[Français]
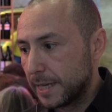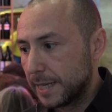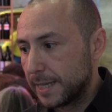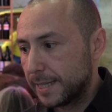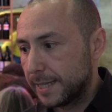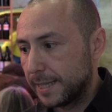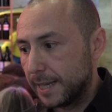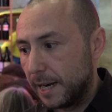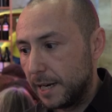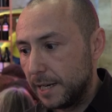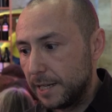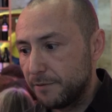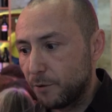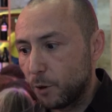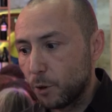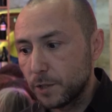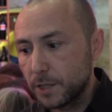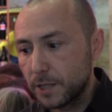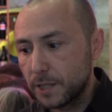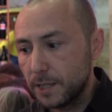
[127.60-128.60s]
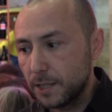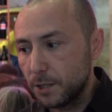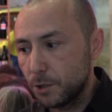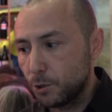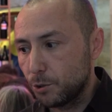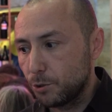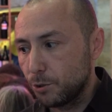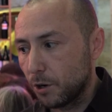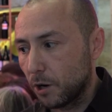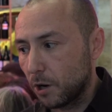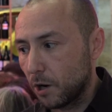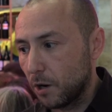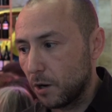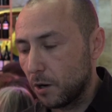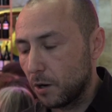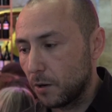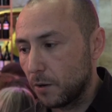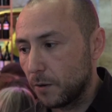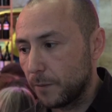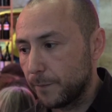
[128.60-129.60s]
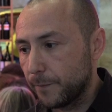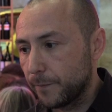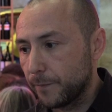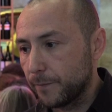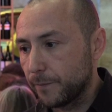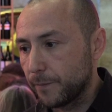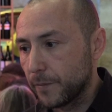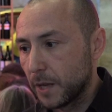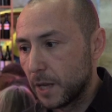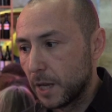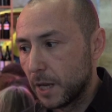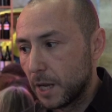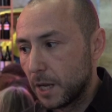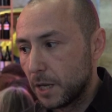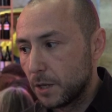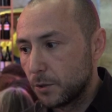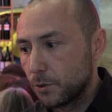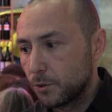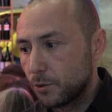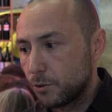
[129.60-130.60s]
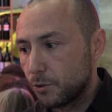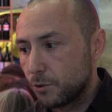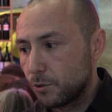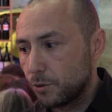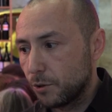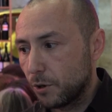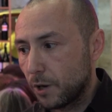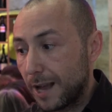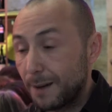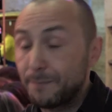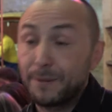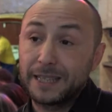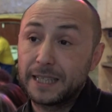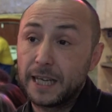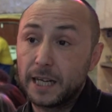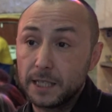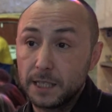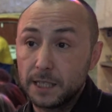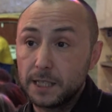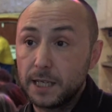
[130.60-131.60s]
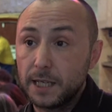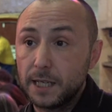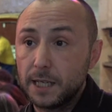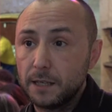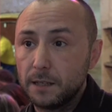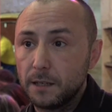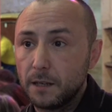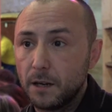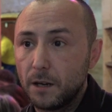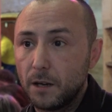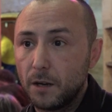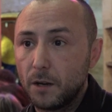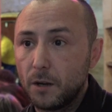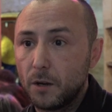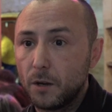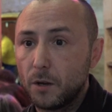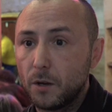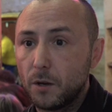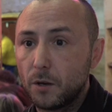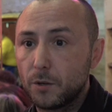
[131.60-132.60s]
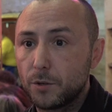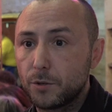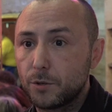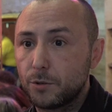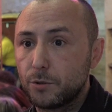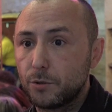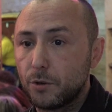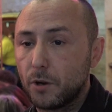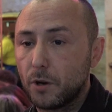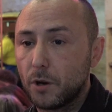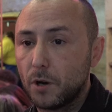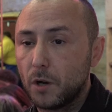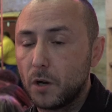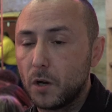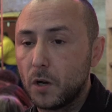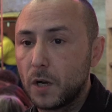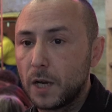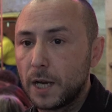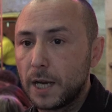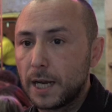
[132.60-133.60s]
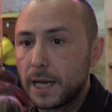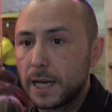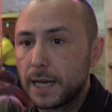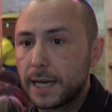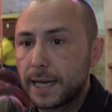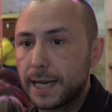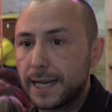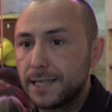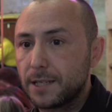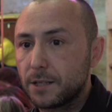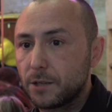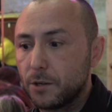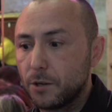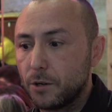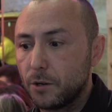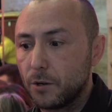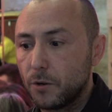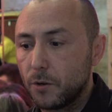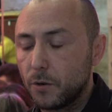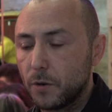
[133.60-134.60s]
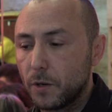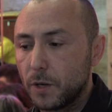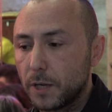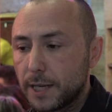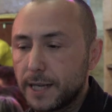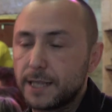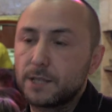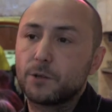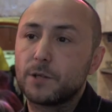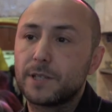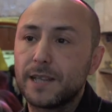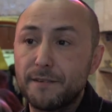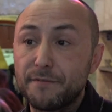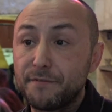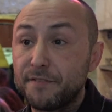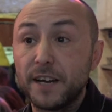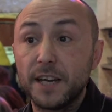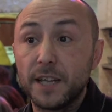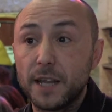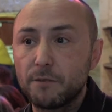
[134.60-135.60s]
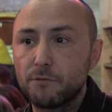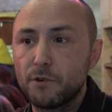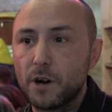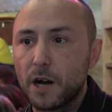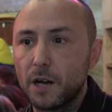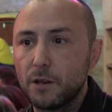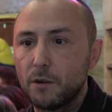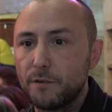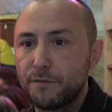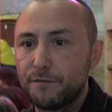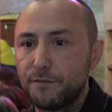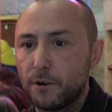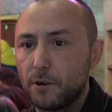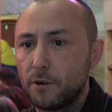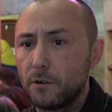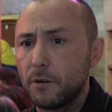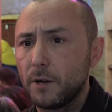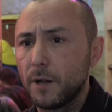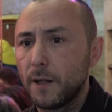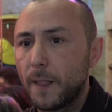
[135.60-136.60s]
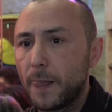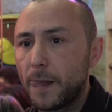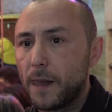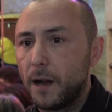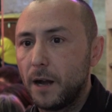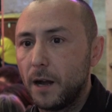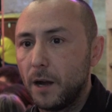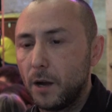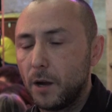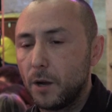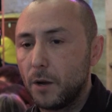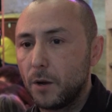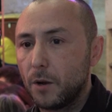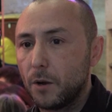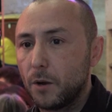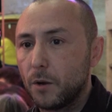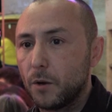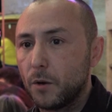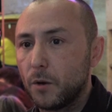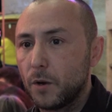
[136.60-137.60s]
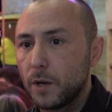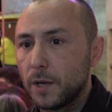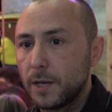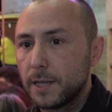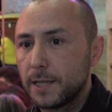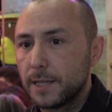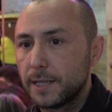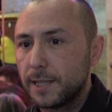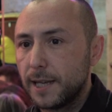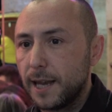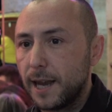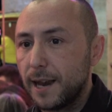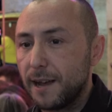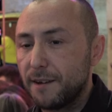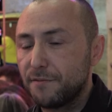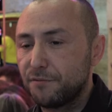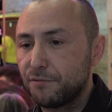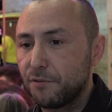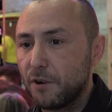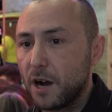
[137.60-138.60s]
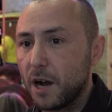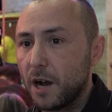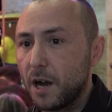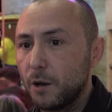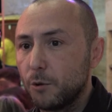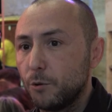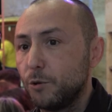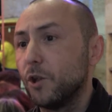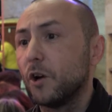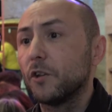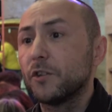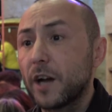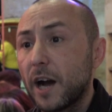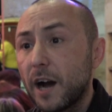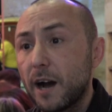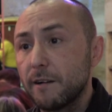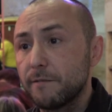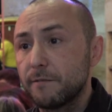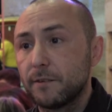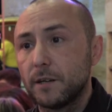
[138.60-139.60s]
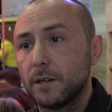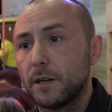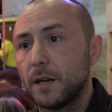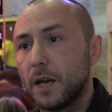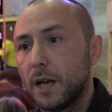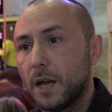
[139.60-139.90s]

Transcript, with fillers: C'est un livre aussi sur sur la paternité, euh, sur euh, qu'est-ce que ça fait d'avoir un enfant. Euh, c'est à la fois une entrave